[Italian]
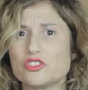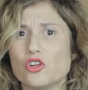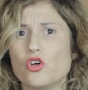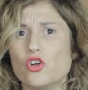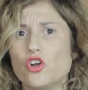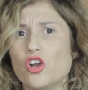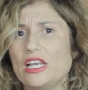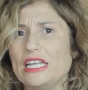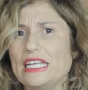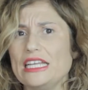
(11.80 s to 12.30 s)

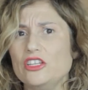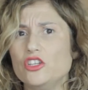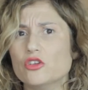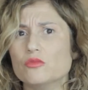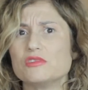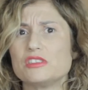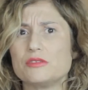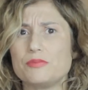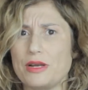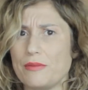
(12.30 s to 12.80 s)
sono gli
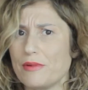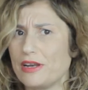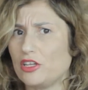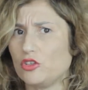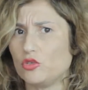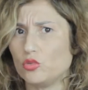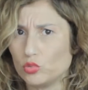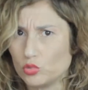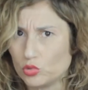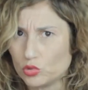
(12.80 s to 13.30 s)
idioms prima
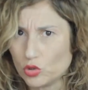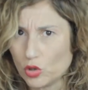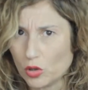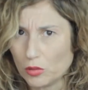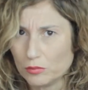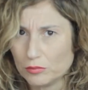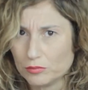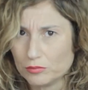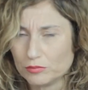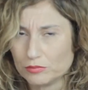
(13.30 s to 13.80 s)
di
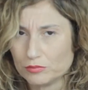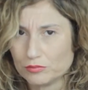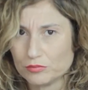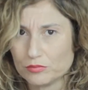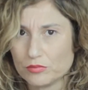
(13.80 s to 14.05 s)
tutto?